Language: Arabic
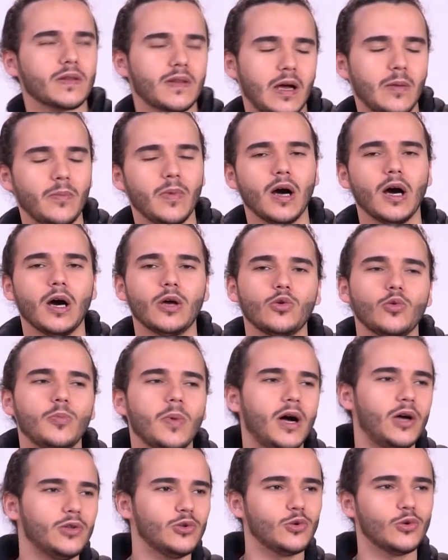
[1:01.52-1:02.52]
تعبان
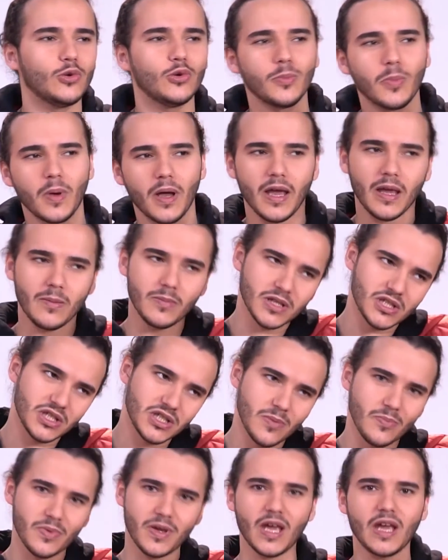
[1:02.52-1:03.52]
وبعده يبغى
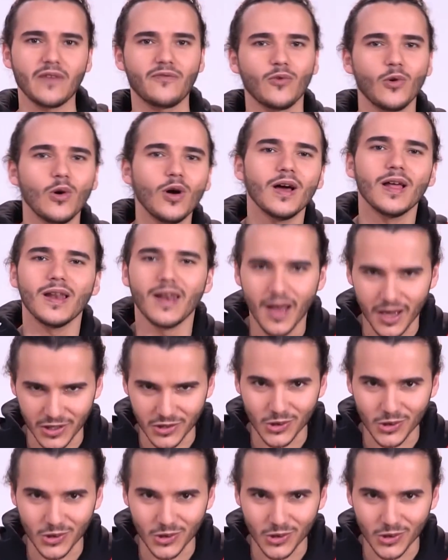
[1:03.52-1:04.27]
يمشي بكيفه لا